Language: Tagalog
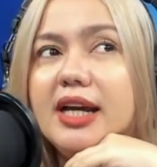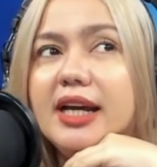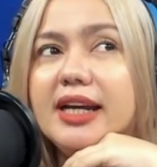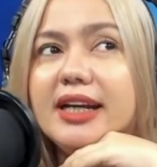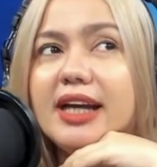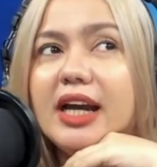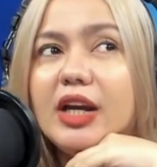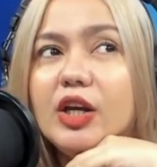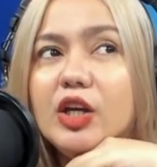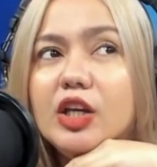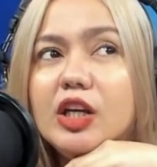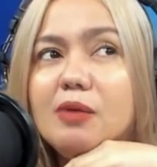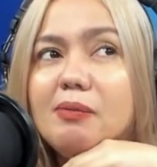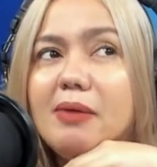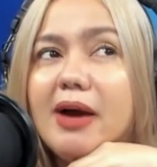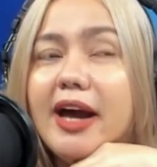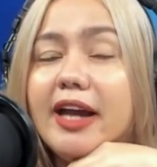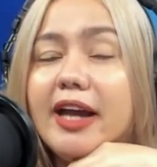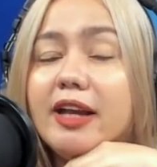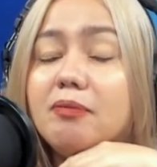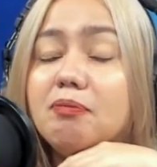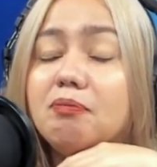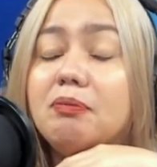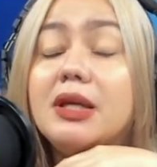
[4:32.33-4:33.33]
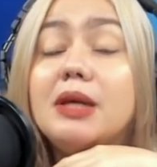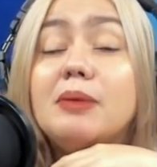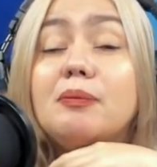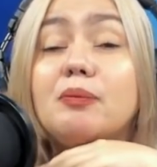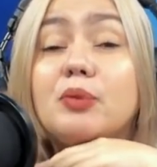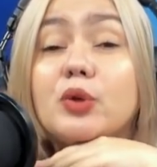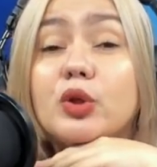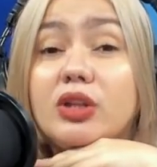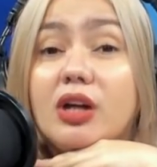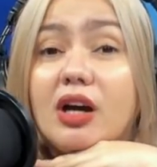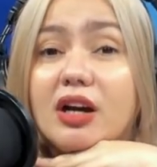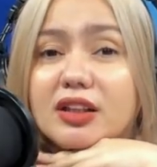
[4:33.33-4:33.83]
Ngayon naman, be
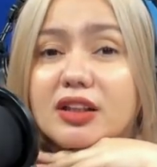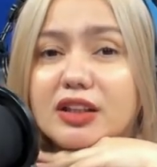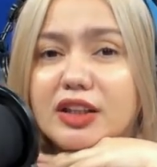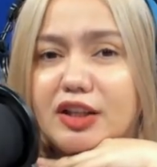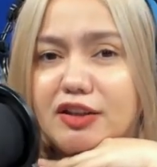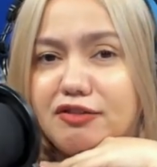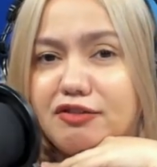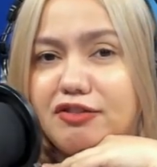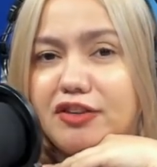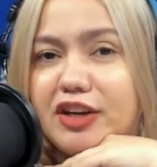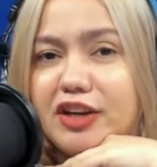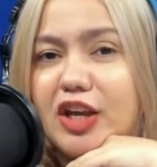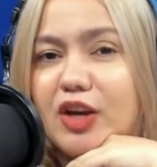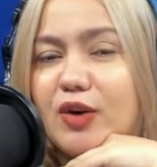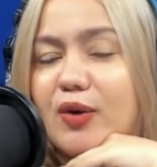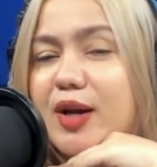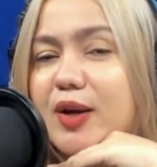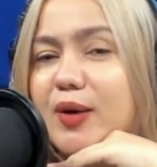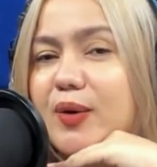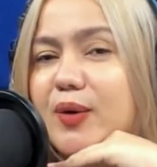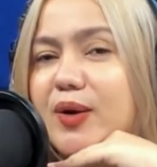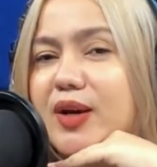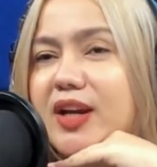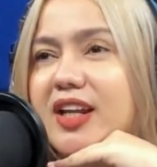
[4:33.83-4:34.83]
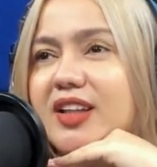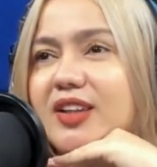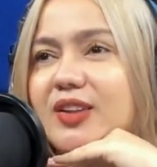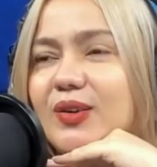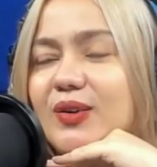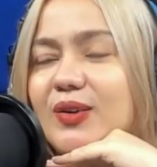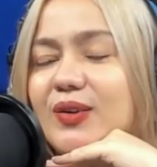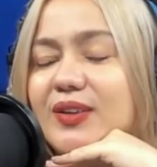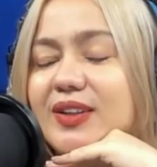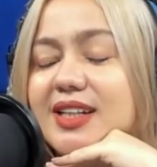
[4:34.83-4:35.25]
productive ngayong araw na ito.